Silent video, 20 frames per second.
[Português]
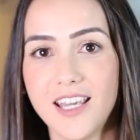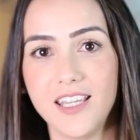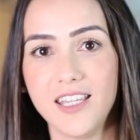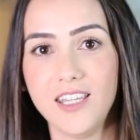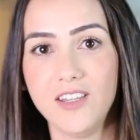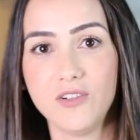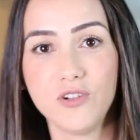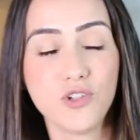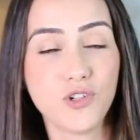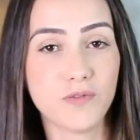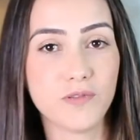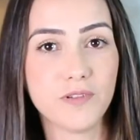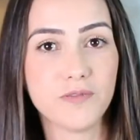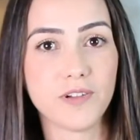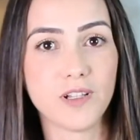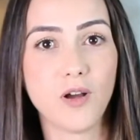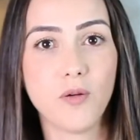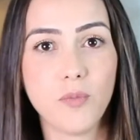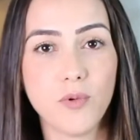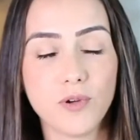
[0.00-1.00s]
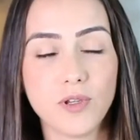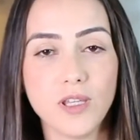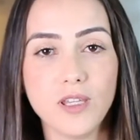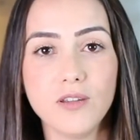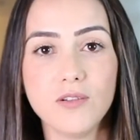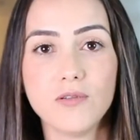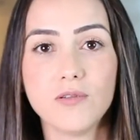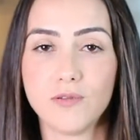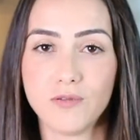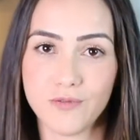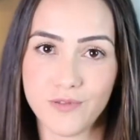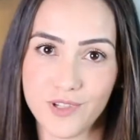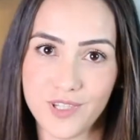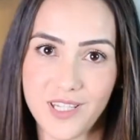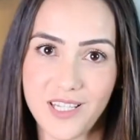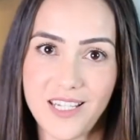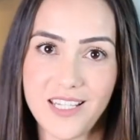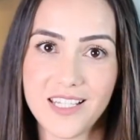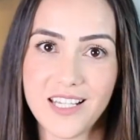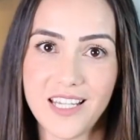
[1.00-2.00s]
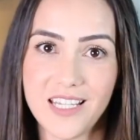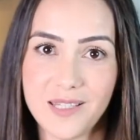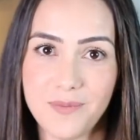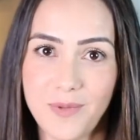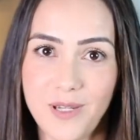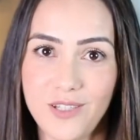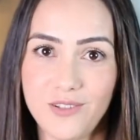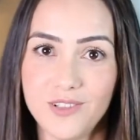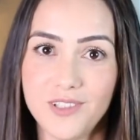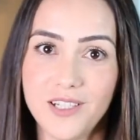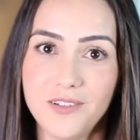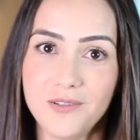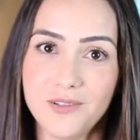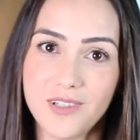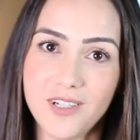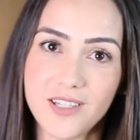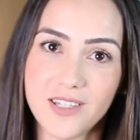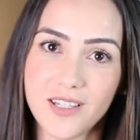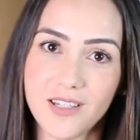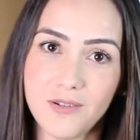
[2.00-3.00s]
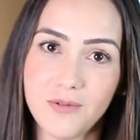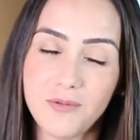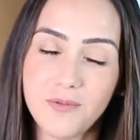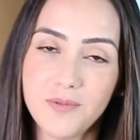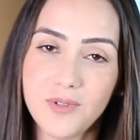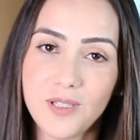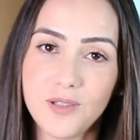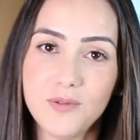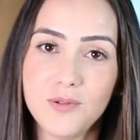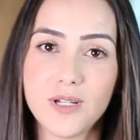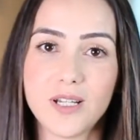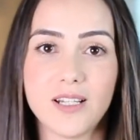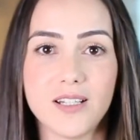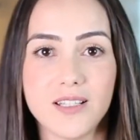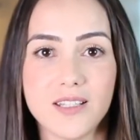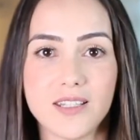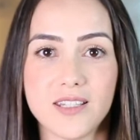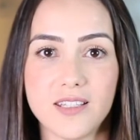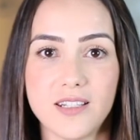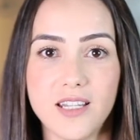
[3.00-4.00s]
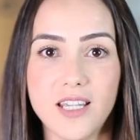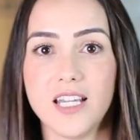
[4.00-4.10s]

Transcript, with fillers: e hoje eu vim falar um pouquinho com vocês a respeito da nutrição e do câncer,